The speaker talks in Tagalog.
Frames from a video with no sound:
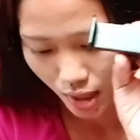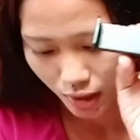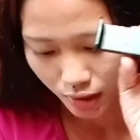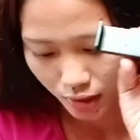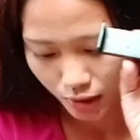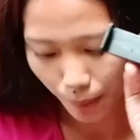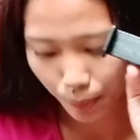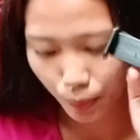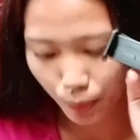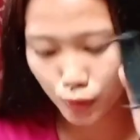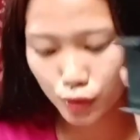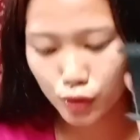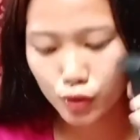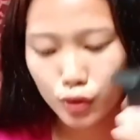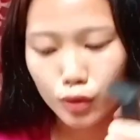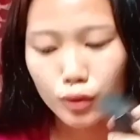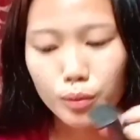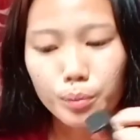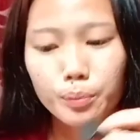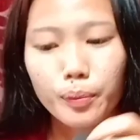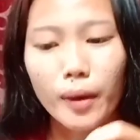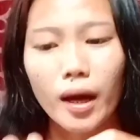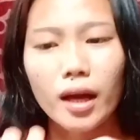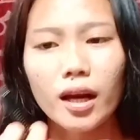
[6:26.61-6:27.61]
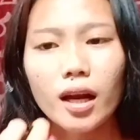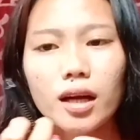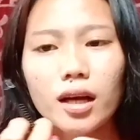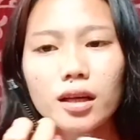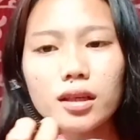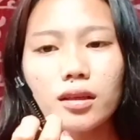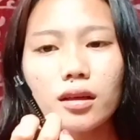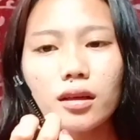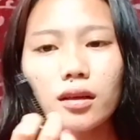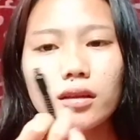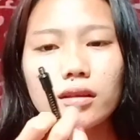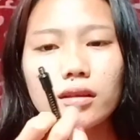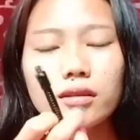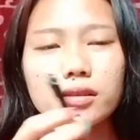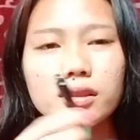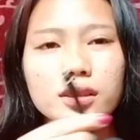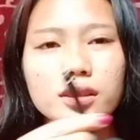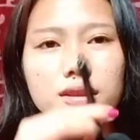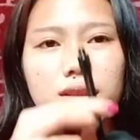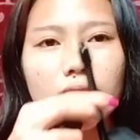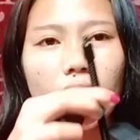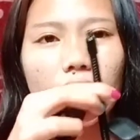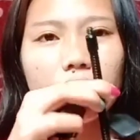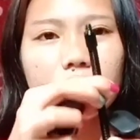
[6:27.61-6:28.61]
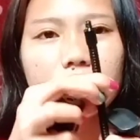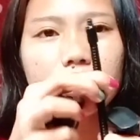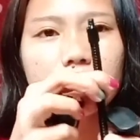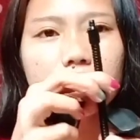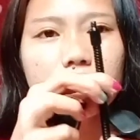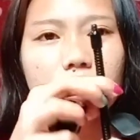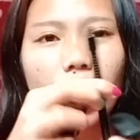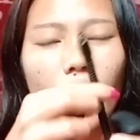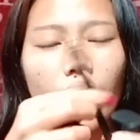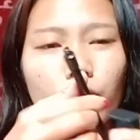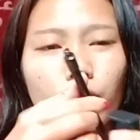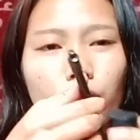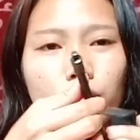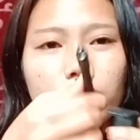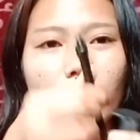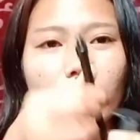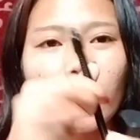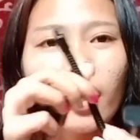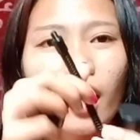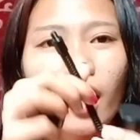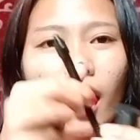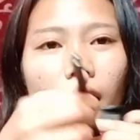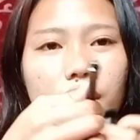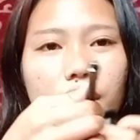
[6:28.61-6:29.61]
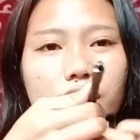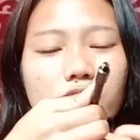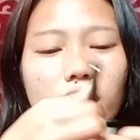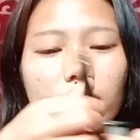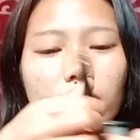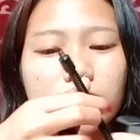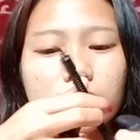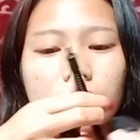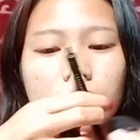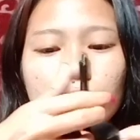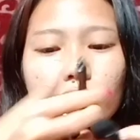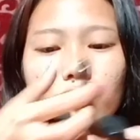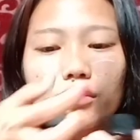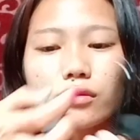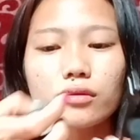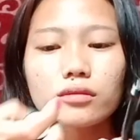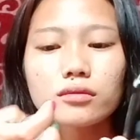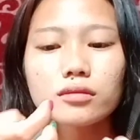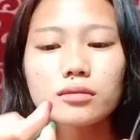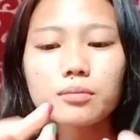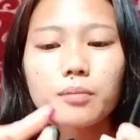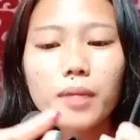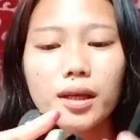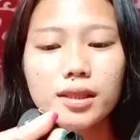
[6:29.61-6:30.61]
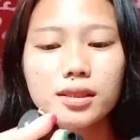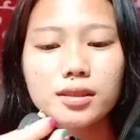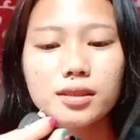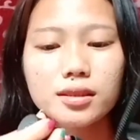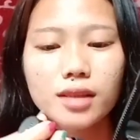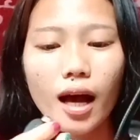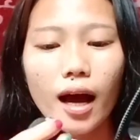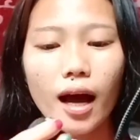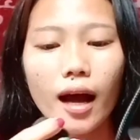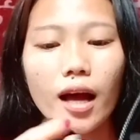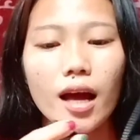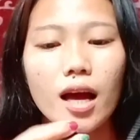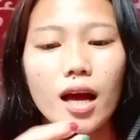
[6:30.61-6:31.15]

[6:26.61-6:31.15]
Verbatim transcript: Tapos, yung parang stand niya, yung naga adjust kung basta.